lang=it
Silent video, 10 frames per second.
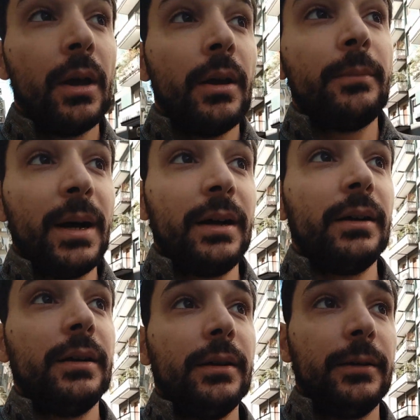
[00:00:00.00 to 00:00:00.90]

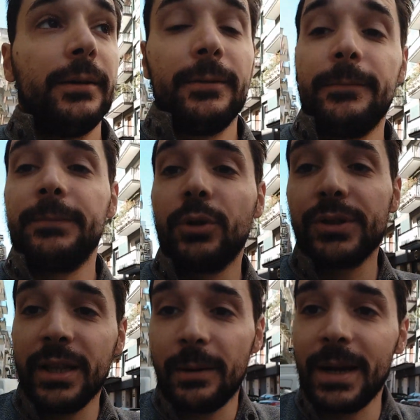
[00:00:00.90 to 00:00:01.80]
ma eh,
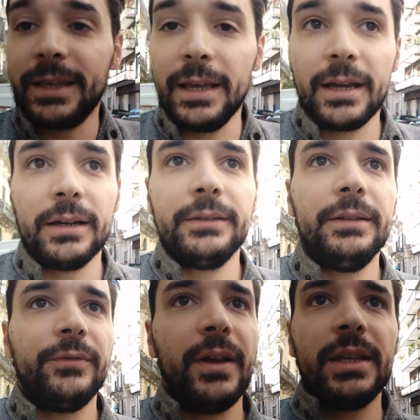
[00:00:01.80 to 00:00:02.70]
cos'è la bacheca di
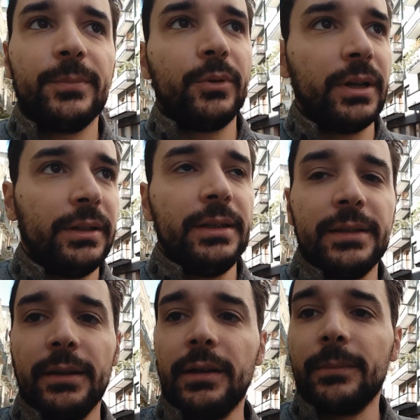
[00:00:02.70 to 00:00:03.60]
Facebook e di
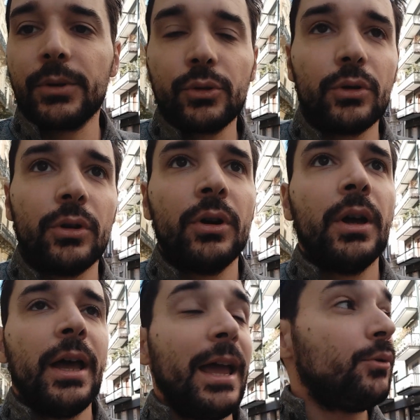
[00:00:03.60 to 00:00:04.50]
Instagram? Sono,
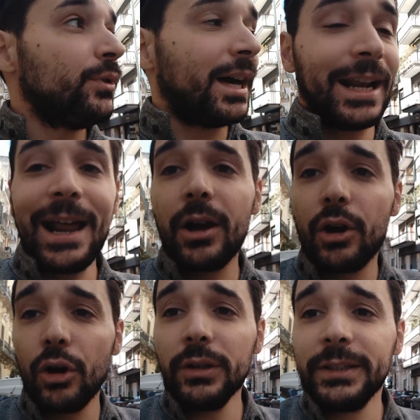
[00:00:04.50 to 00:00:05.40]
è una
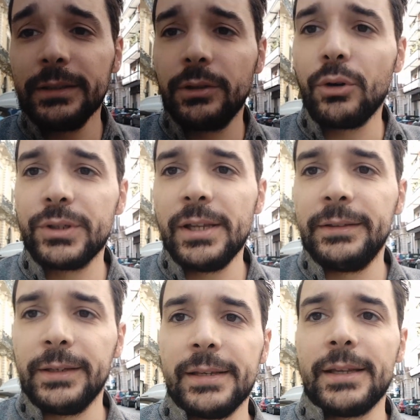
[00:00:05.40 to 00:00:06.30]
raccolta di cose
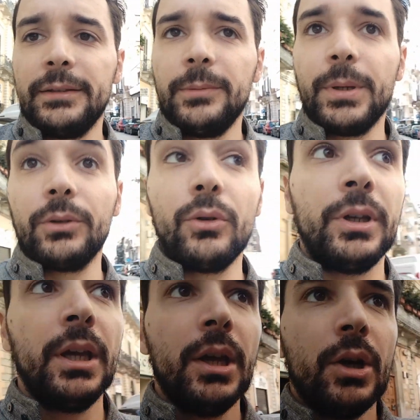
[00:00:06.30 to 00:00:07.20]
interessanti per noi,
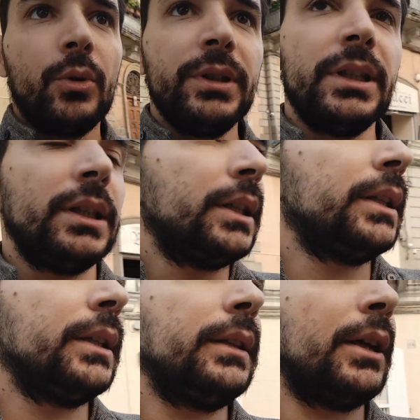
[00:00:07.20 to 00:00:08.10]
quindi
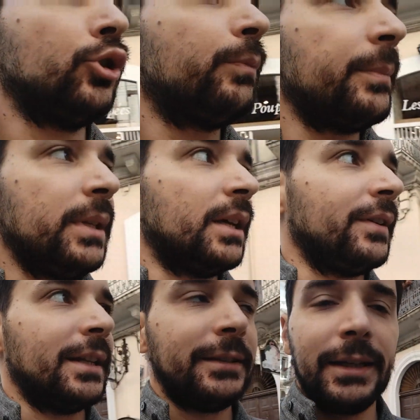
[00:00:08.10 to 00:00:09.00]
la dopamina
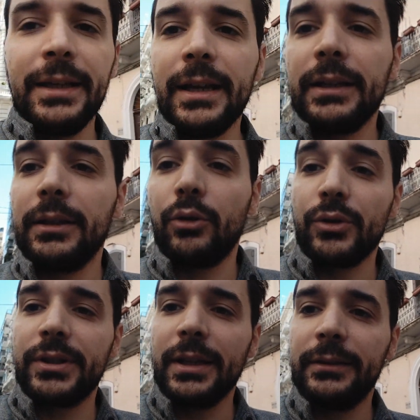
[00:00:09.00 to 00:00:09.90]
viene triggerata
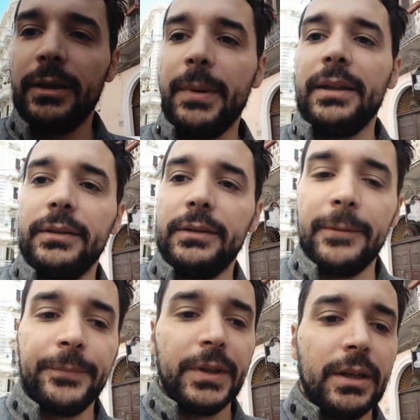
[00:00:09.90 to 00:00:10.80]

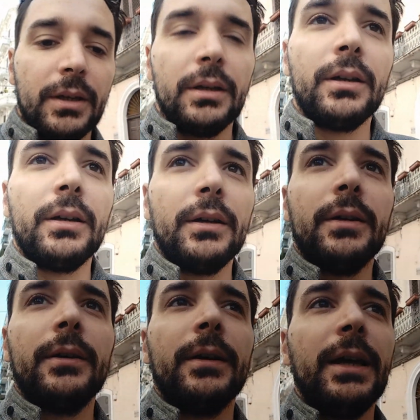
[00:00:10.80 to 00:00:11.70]
costantemente.
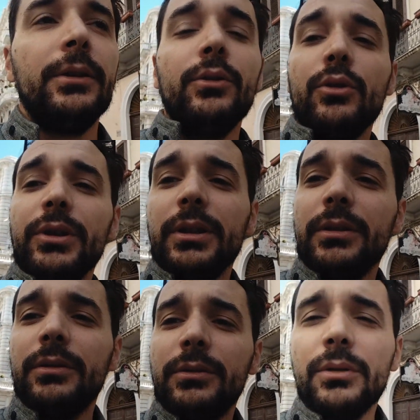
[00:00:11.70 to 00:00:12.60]
Uh, e noi
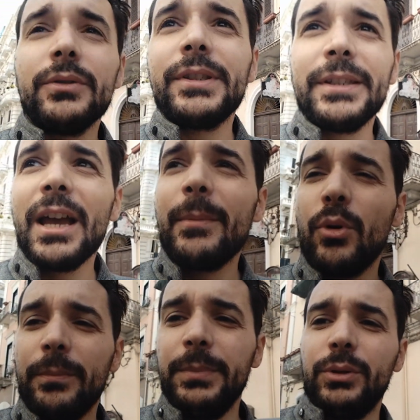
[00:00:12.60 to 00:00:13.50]
non
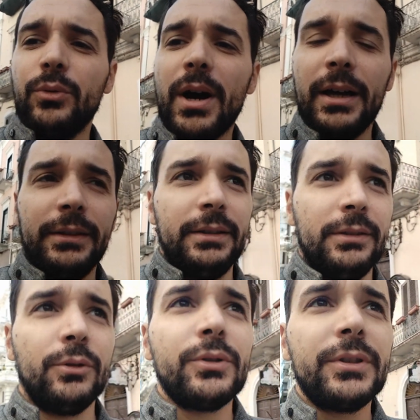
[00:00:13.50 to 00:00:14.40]
siamo abituati,
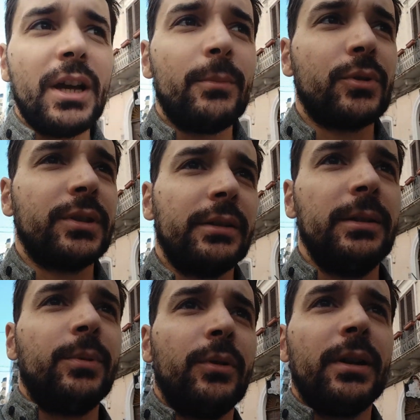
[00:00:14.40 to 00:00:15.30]
non siamo stati
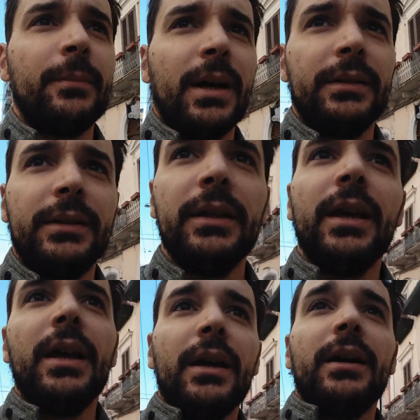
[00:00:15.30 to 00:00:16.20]
programmati uh,
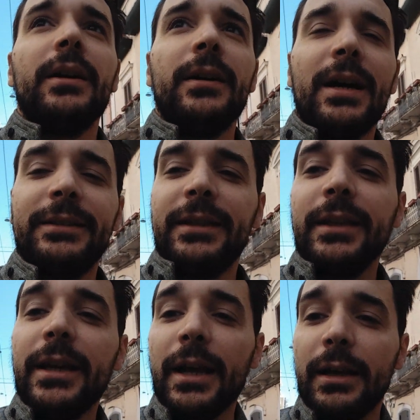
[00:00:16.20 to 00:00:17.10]
a
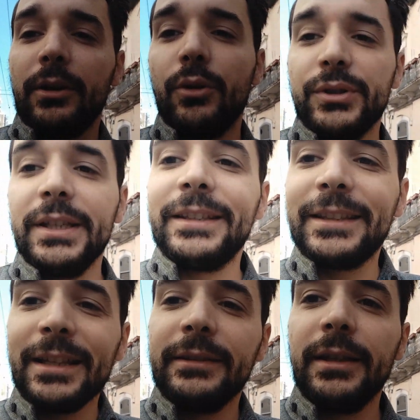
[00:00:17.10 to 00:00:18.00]
triggerare così
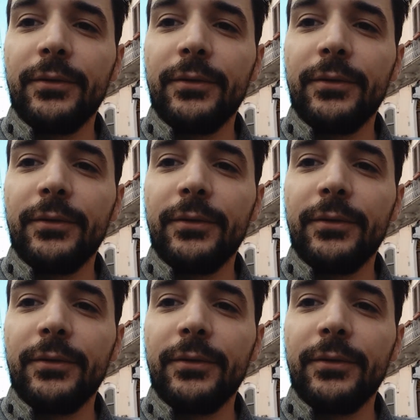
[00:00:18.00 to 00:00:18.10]
tante